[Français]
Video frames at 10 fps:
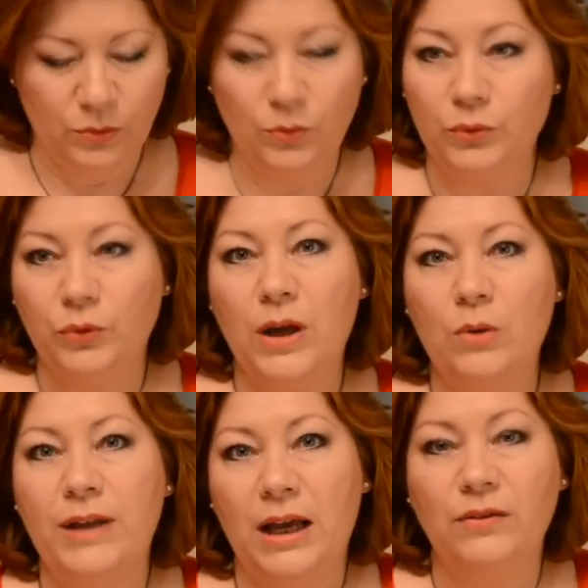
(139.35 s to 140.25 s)
en tout cas,
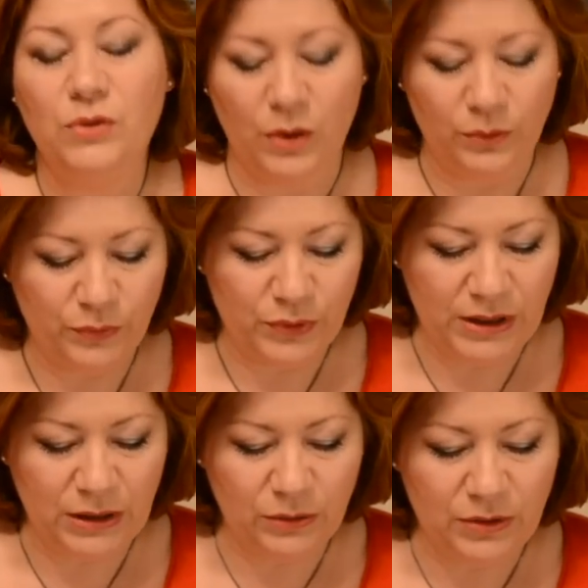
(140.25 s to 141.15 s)
on arrive sur un nouveau
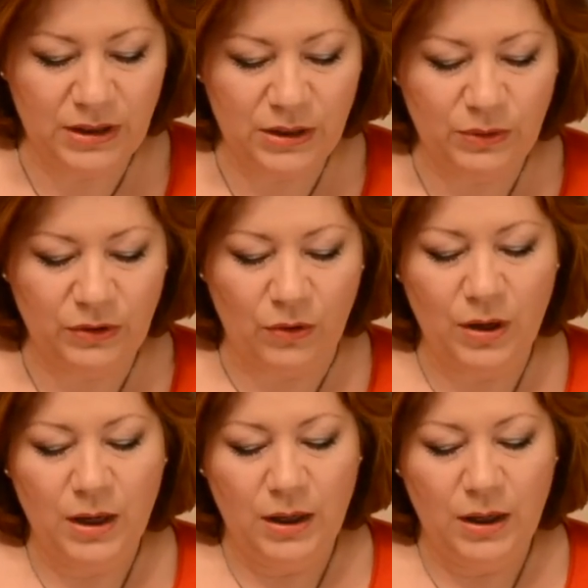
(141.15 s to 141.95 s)
cycle de 18 ans.